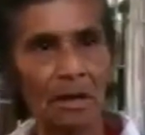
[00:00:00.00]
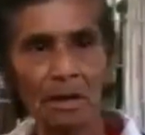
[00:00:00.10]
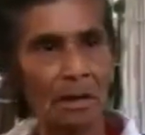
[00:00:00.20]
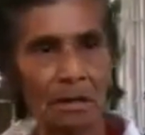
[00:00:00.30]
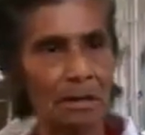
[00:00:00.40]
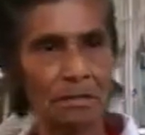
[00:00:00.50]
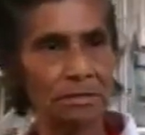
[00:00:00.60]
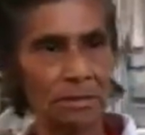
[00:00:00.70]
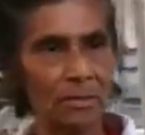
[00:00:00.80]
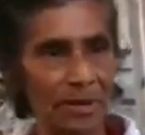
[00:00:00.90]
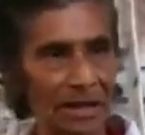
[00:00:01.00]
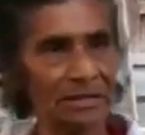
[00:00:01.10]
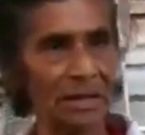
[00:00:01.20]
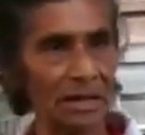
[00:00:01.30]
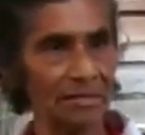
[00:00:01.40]
No, son
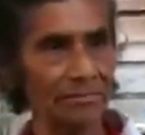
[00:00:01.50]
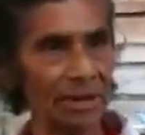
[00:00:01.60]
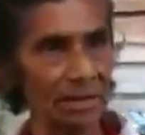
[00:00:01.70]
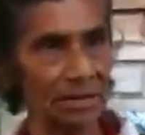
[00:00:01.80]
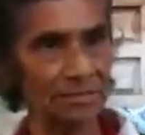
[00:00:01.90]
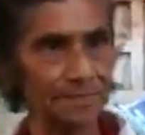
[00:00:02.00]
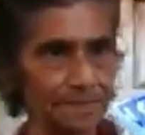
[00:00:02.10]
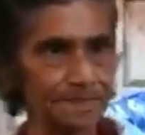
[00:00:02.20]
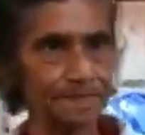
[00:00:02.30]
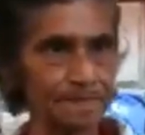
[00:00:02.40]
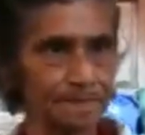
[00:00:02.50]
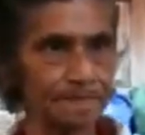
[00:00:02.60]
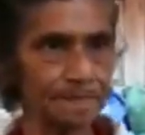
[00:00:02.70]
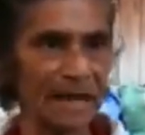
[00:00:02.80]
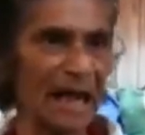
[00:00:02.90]
para ser limpias.
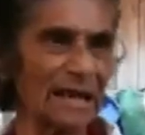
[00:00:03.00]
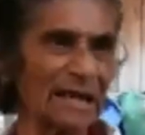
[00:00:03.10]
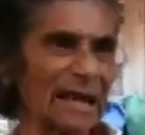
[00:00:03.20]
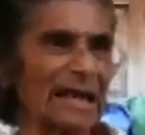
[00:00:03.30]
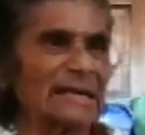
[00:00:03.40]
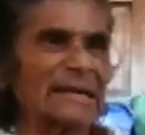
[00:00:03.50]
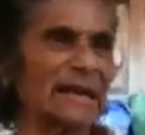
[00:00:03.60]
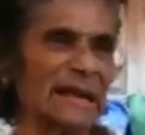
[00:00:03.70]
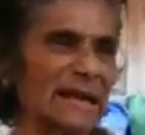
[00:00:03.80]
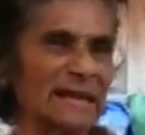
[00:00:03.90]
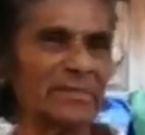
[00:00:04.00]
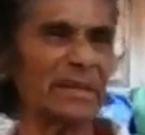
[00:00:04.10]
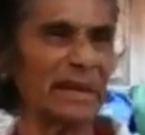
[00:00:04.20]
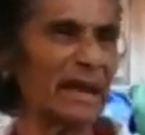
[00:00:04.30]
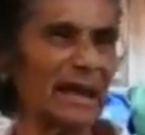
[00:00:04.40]
A ah, creencia de gente
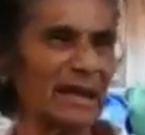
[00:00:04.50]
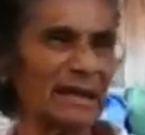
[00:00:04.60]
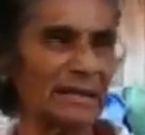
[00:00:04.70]
pendeja.